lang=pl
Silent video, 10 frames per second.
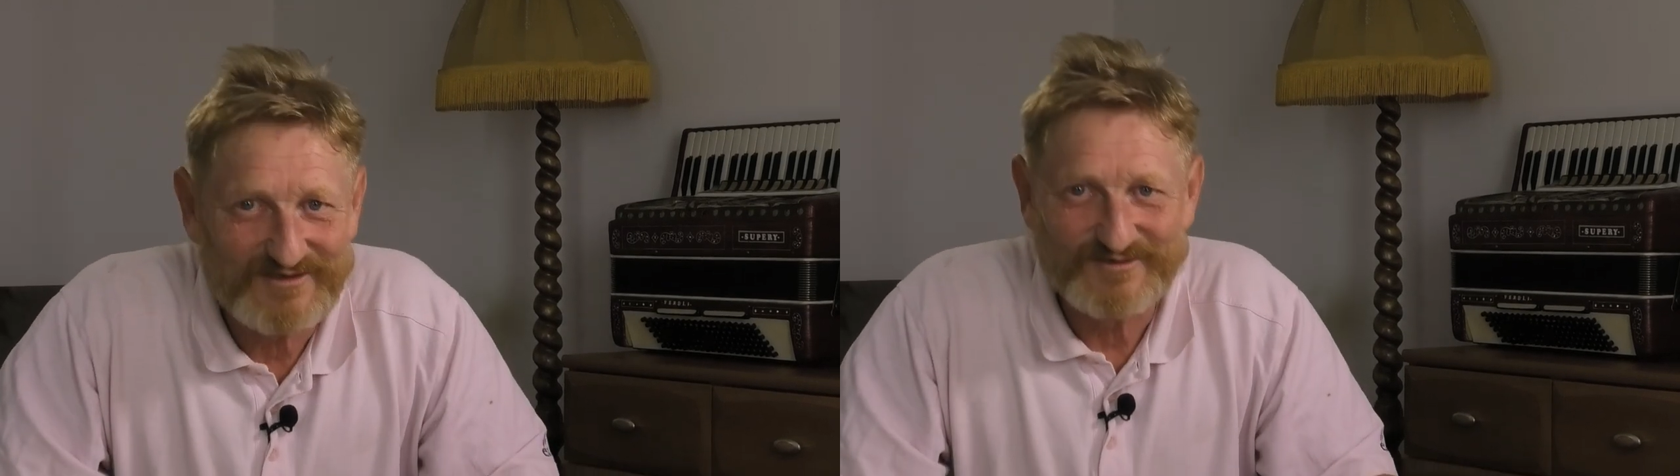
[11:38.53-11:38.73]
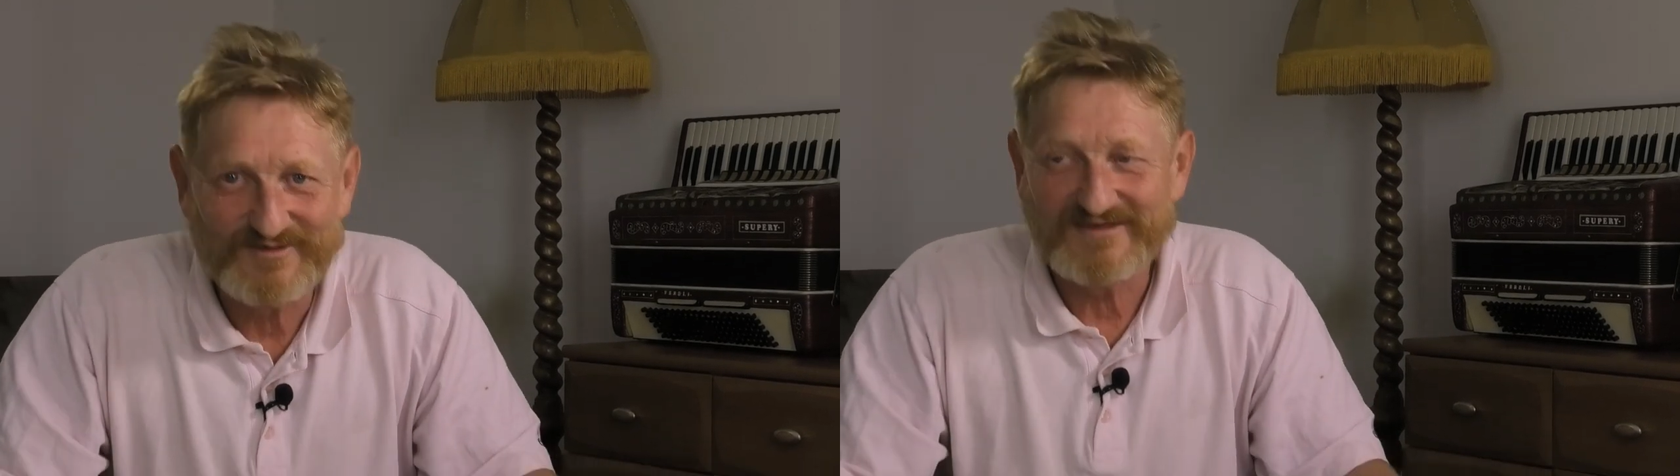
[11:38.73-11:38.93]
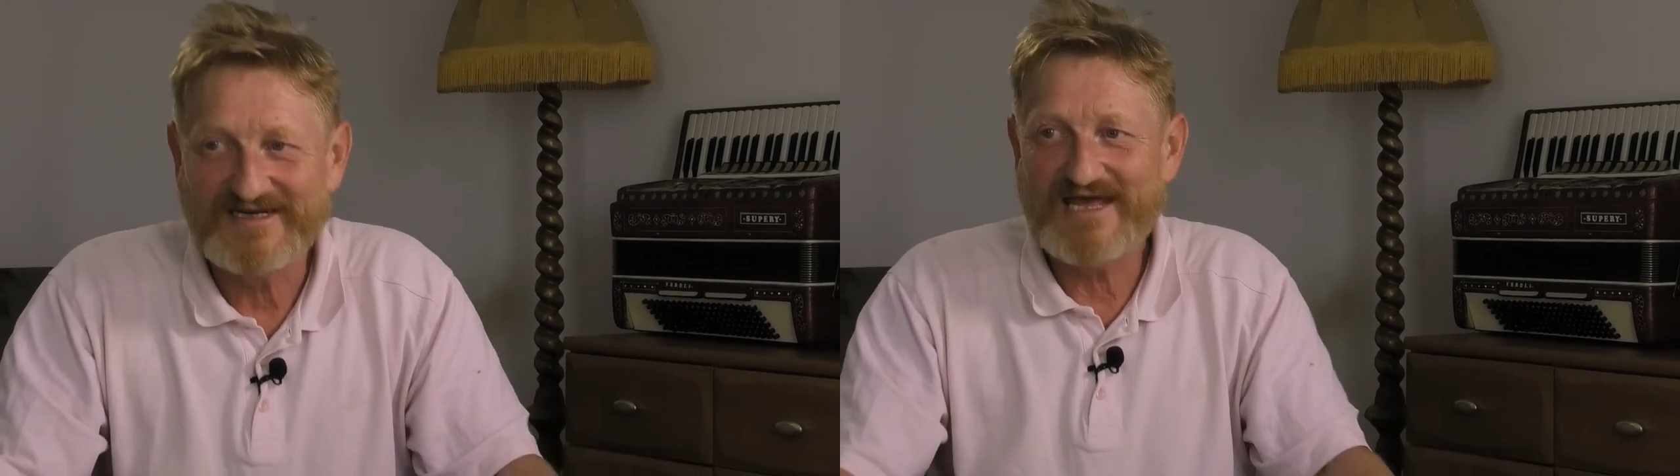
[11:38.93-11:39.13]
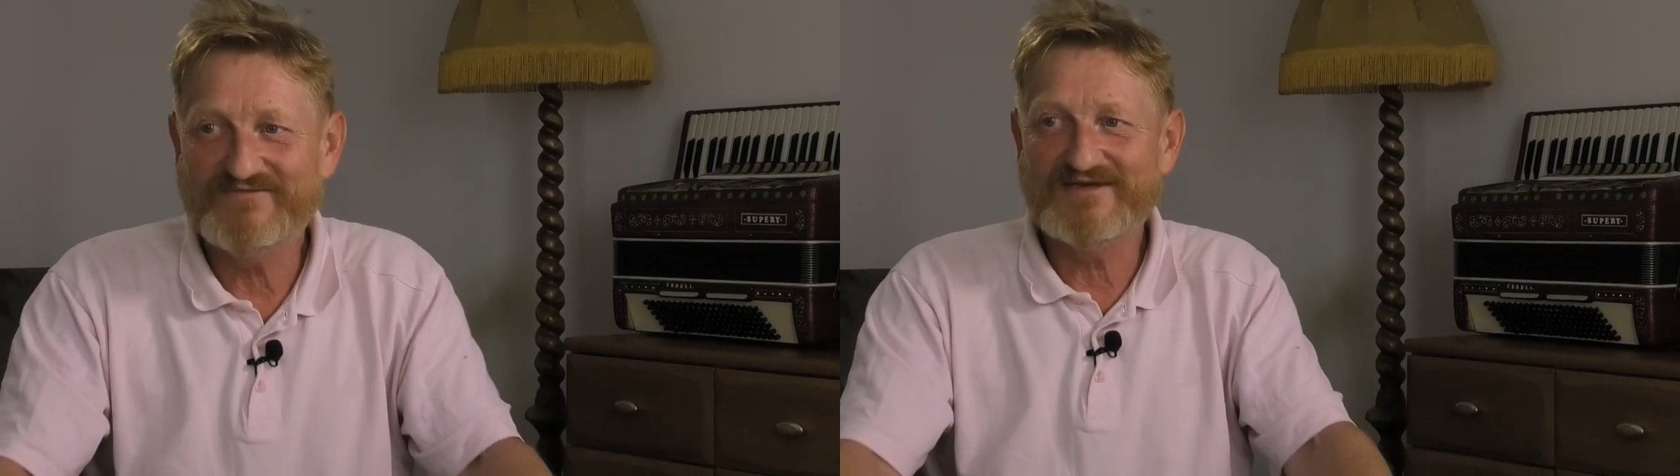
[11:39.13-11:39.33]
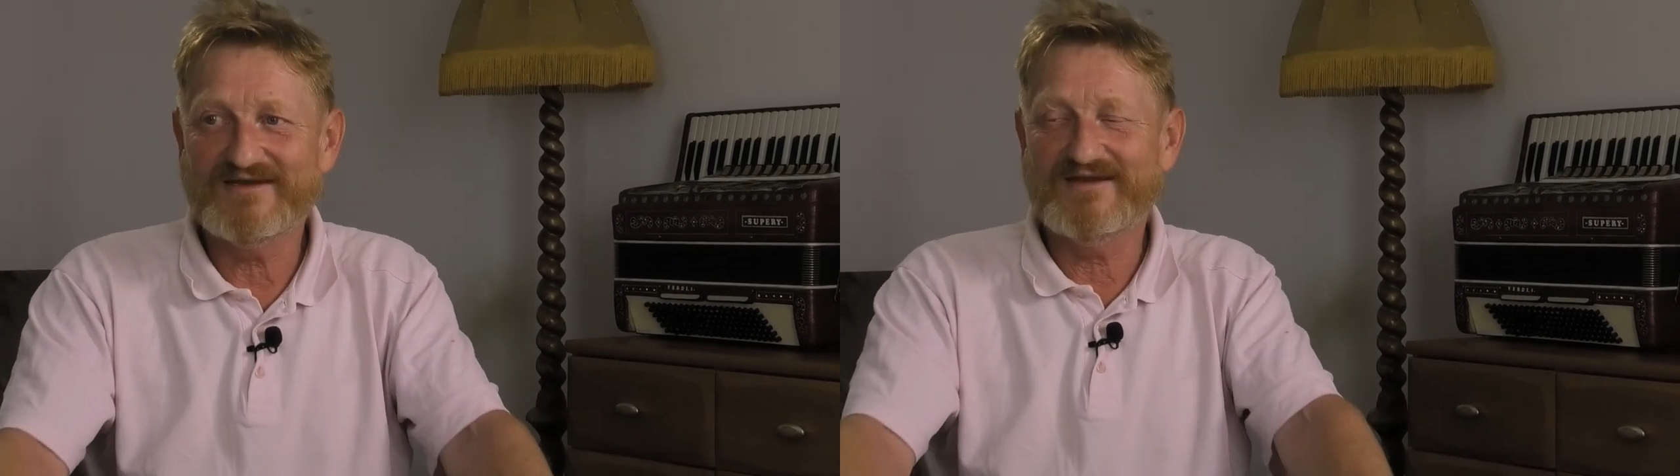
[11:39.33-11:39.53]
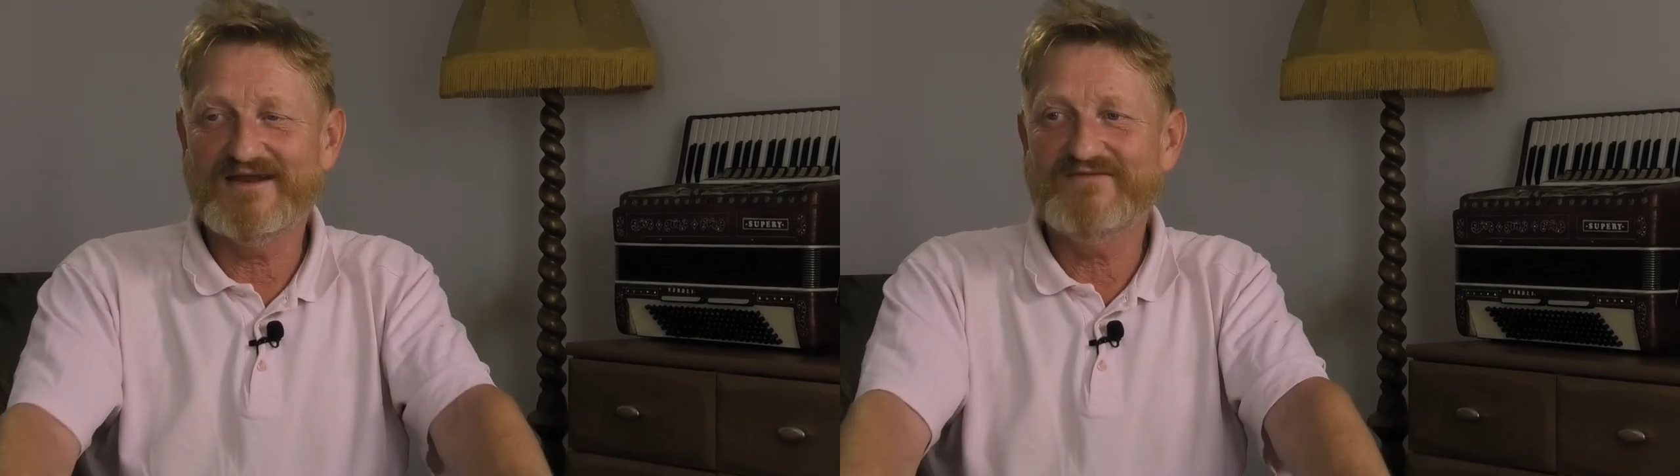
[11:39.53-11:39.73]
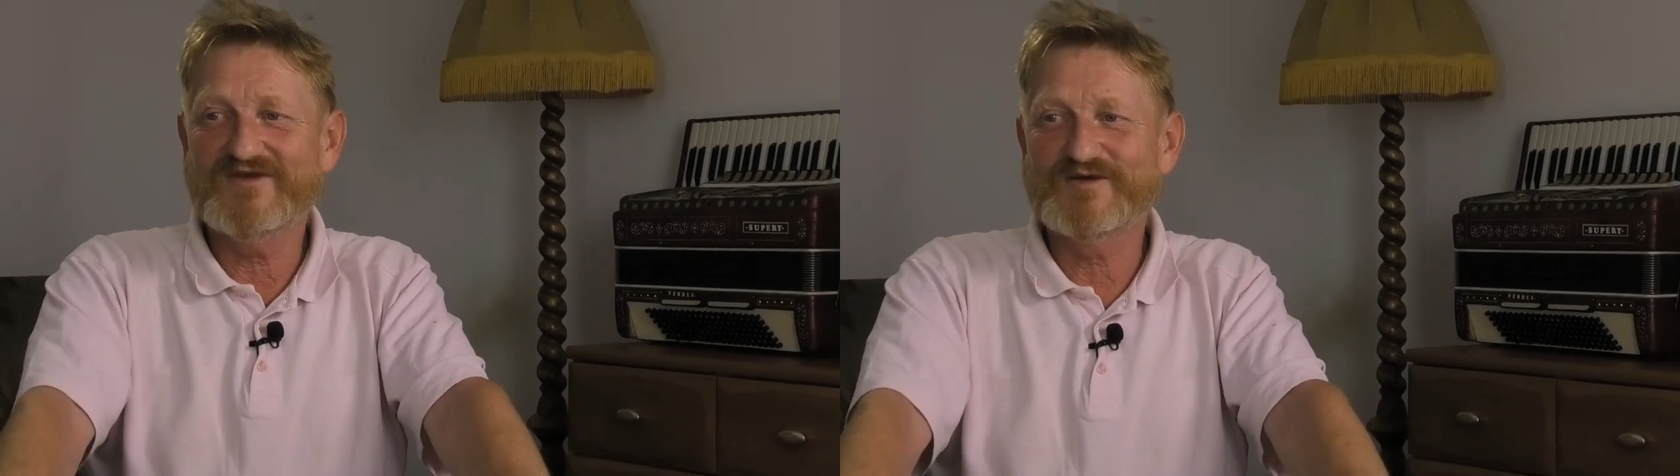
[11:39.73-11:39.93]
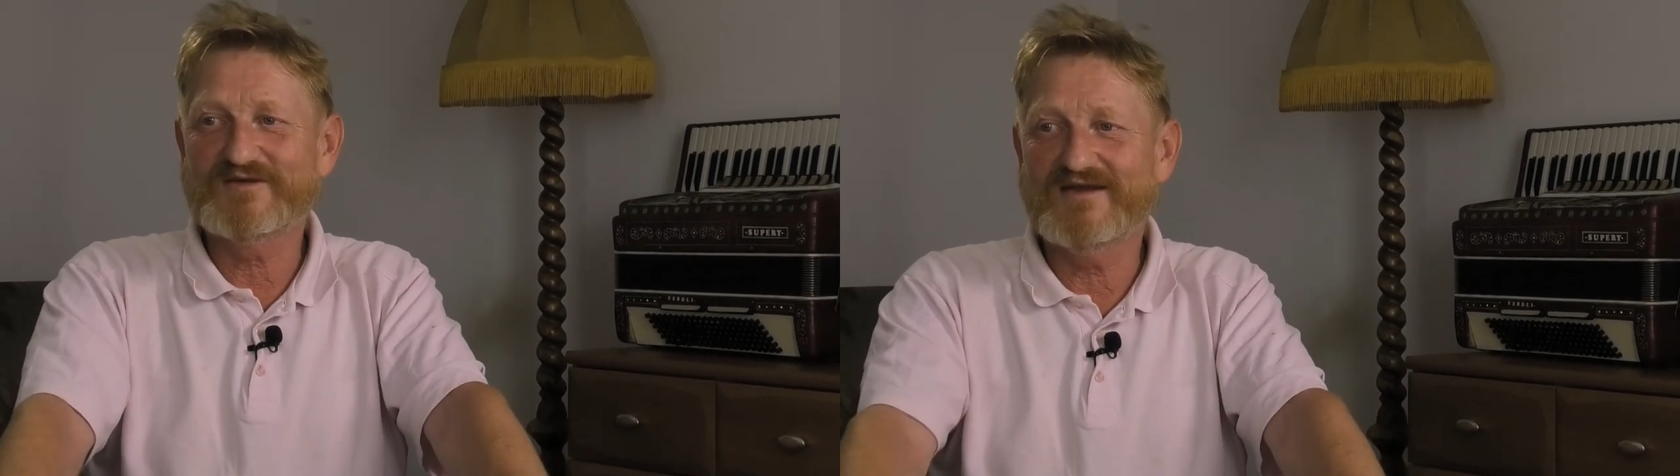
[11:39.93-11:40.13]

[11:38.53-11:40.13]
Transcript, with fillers: ciuluchy, lewi, lewi,